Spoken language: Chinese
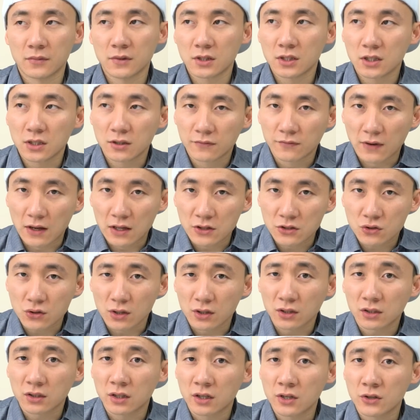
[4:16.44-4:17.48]
你完
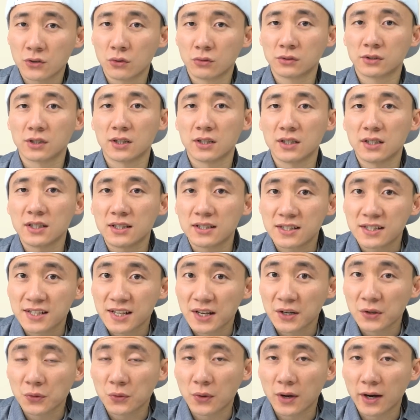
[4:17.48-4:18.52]
全可以用这一
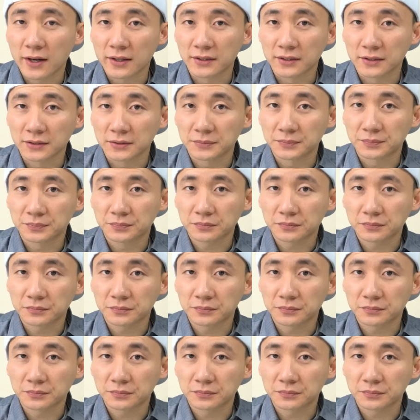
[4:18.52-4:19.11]
千块呢，